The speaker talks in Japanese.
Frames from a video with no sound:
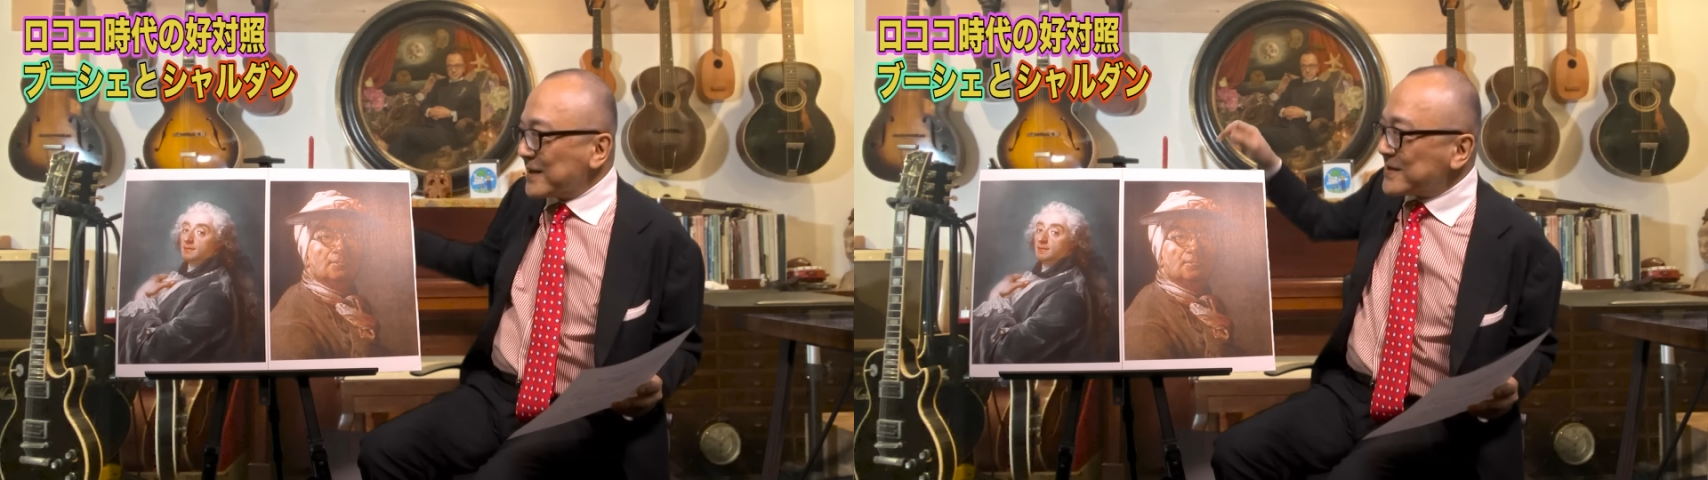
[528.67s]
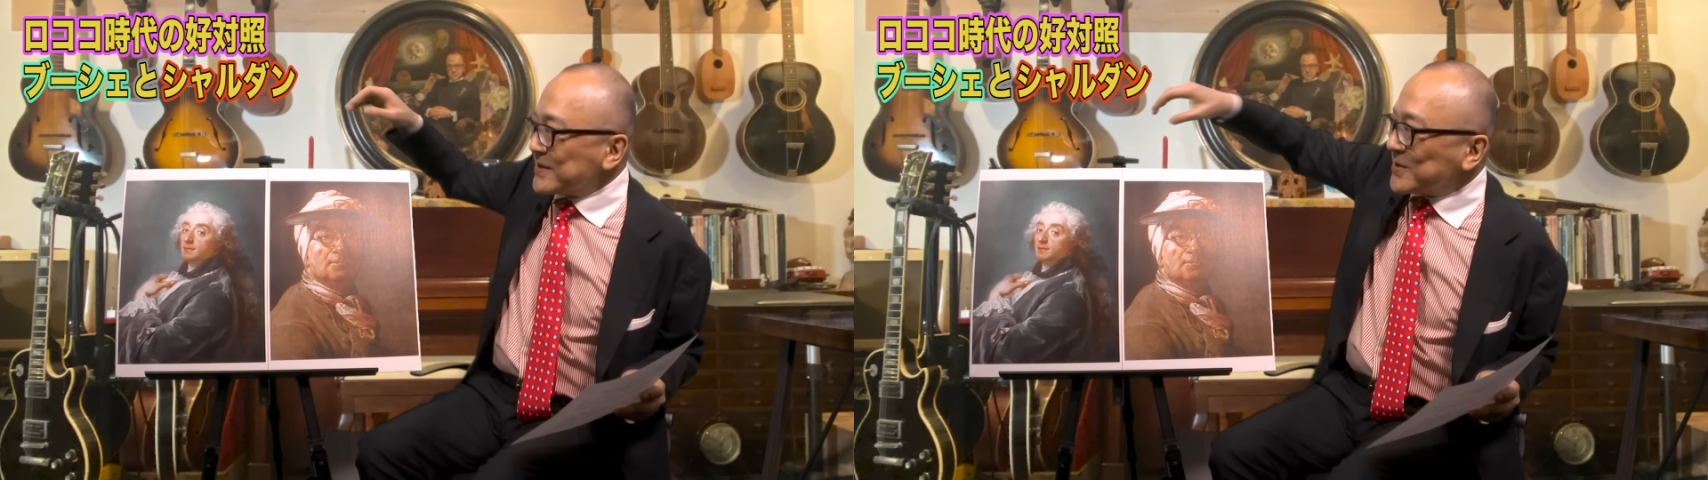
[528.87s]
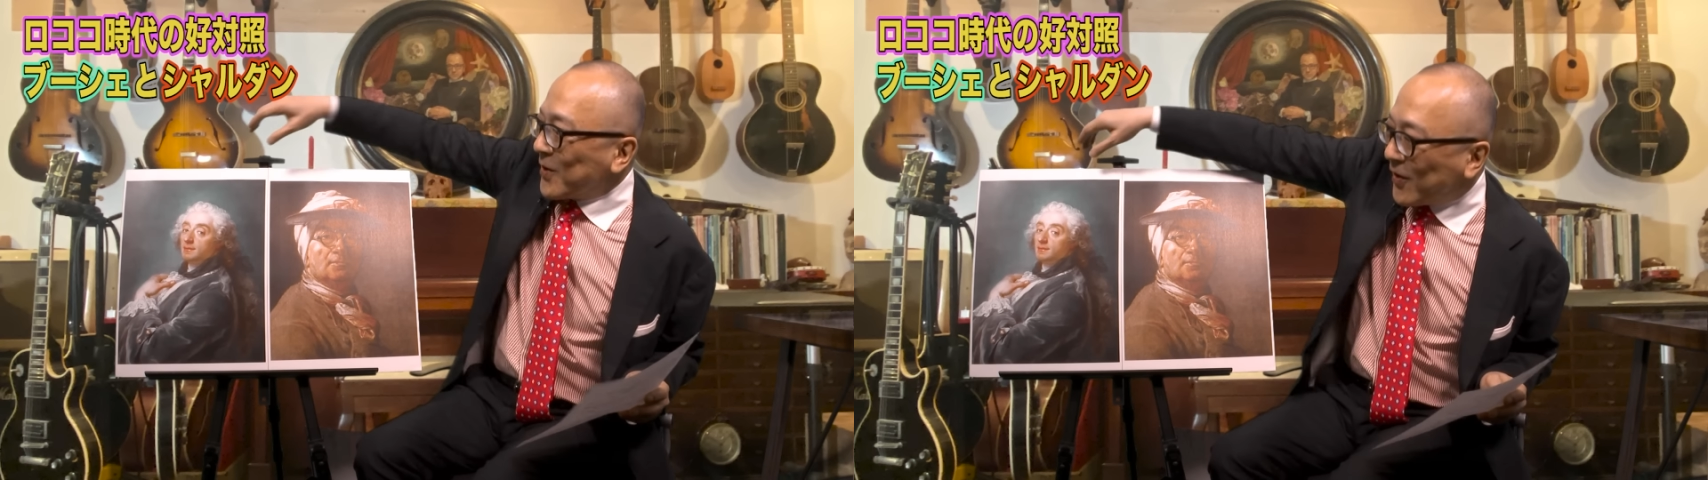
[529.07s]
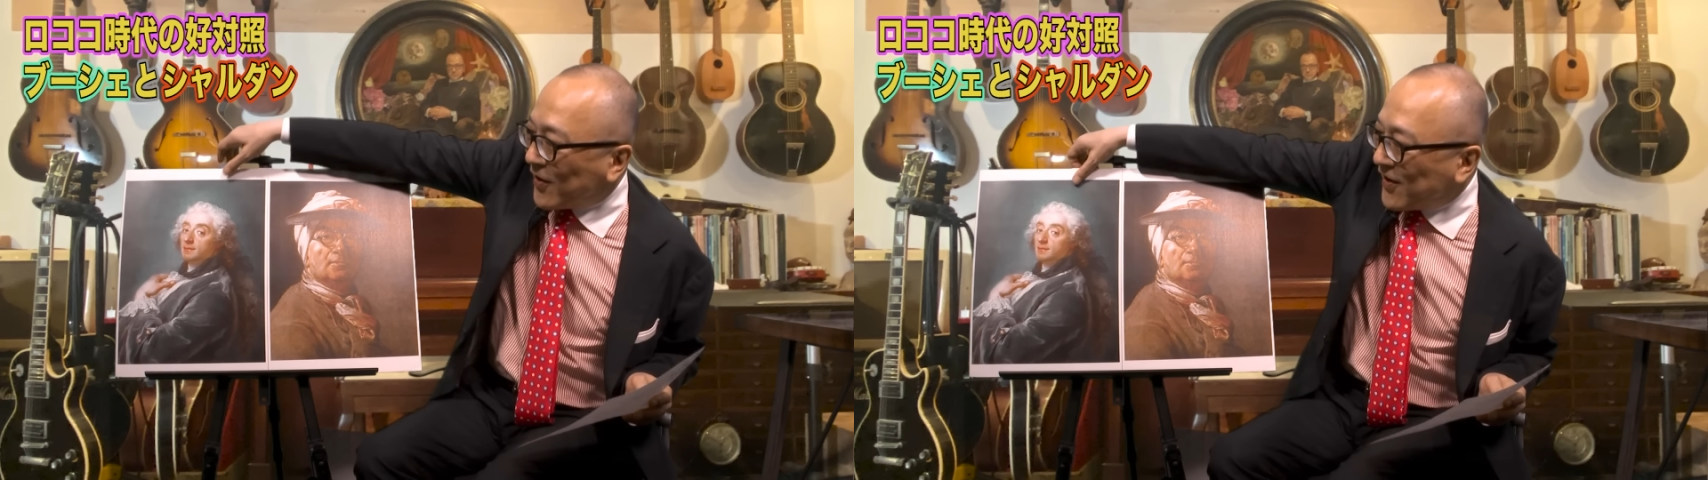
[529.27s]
首相